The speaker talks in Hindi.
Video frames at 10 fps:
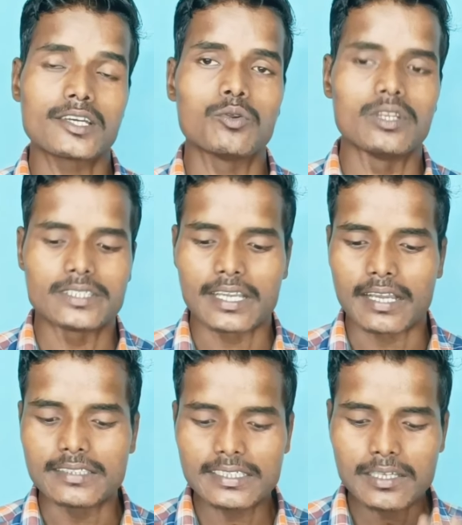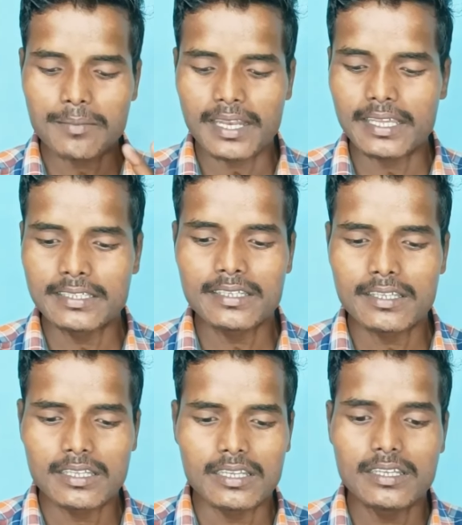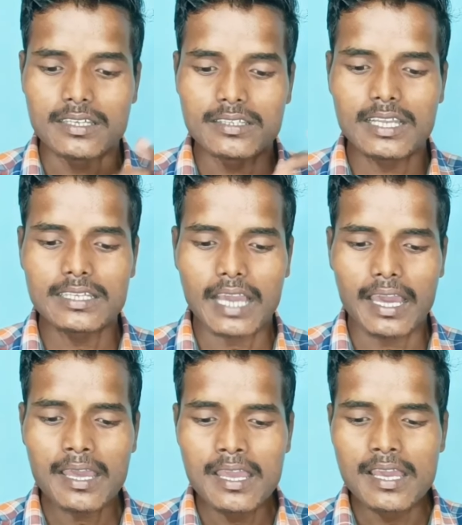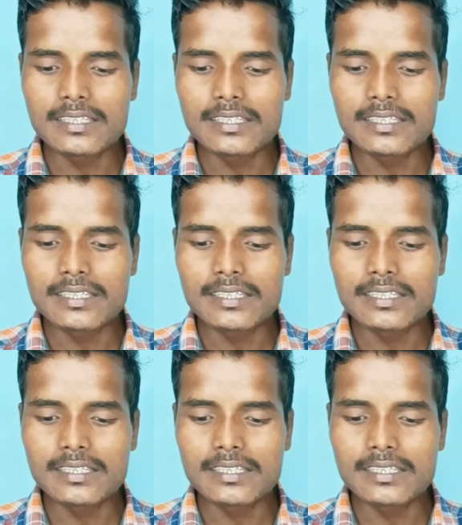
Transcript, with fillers: जरूर लिखिएगा जैसे मैंने इन इन हिंदी लिखा है